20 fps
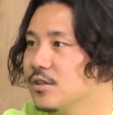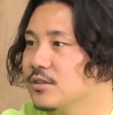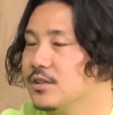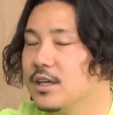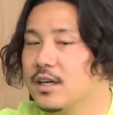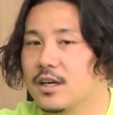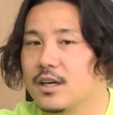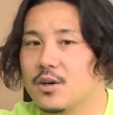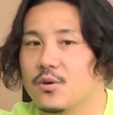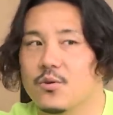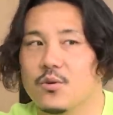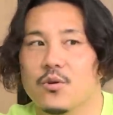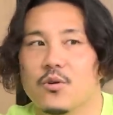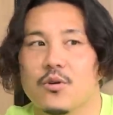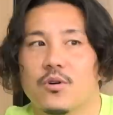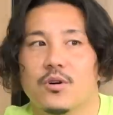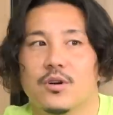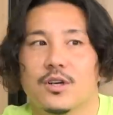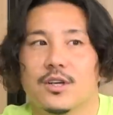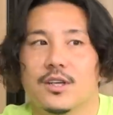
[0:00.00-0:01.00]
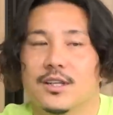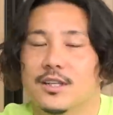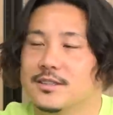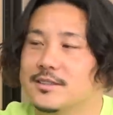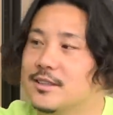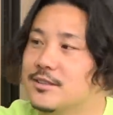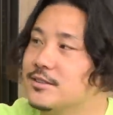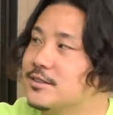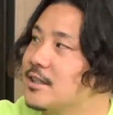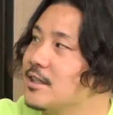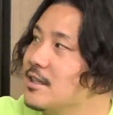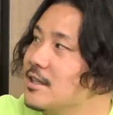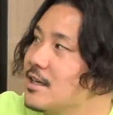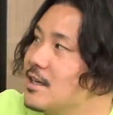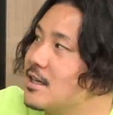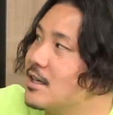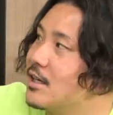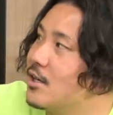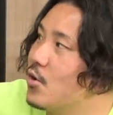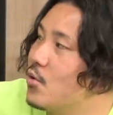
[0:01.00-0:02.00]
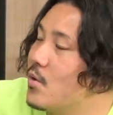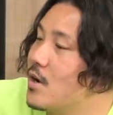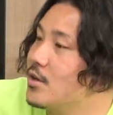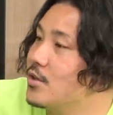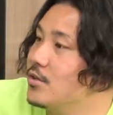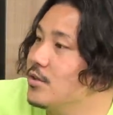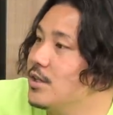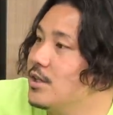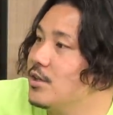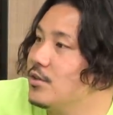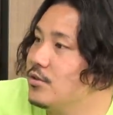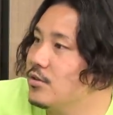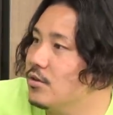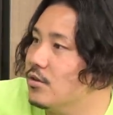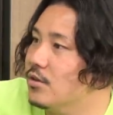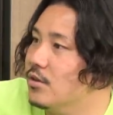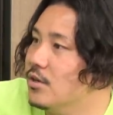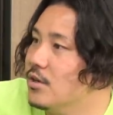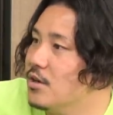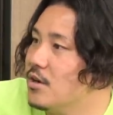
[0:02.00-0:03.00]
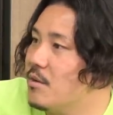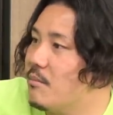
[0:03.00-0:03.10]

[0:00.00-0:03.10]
だからこう久里さんがフォワードいると